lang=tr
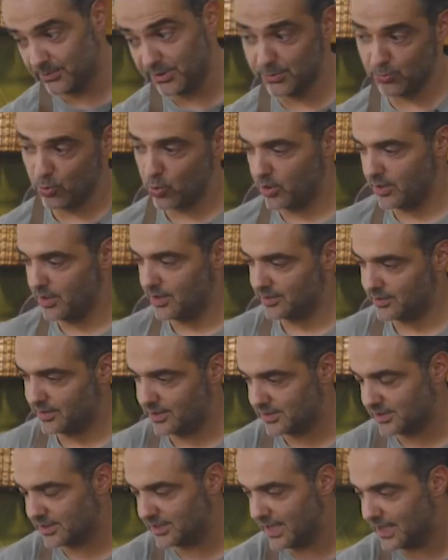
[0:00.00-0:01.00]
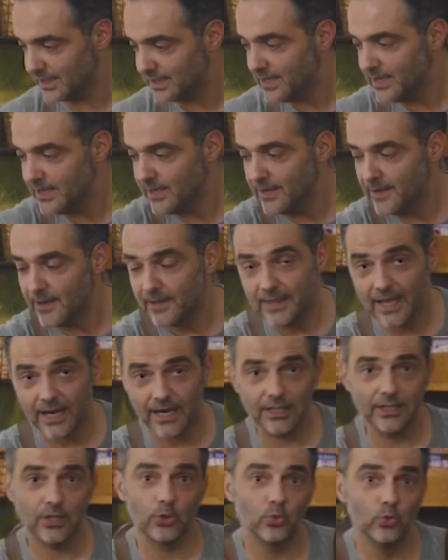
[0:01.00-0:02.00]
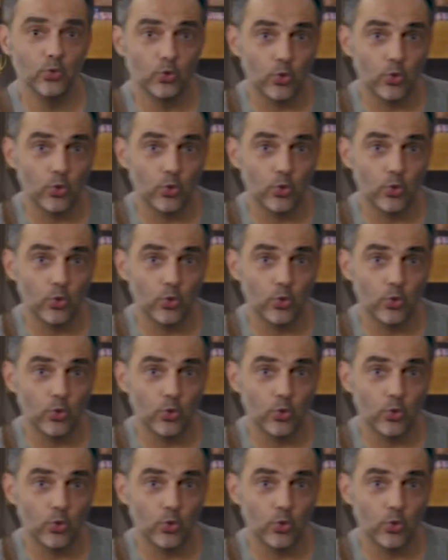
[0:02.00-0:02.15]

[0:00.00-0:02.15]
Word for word: bizim oralarda eskiden. Ne kadar un